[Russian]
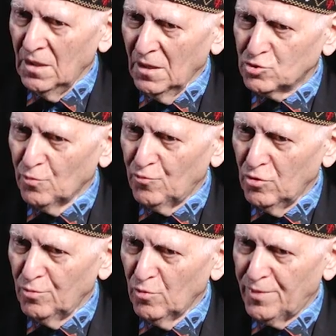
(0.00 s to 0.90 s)
Я все
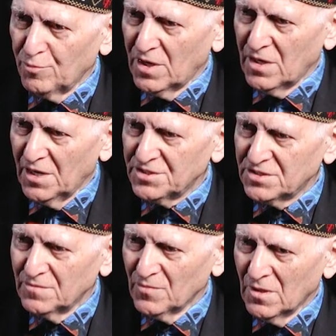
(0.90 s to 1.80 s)
люблю повторять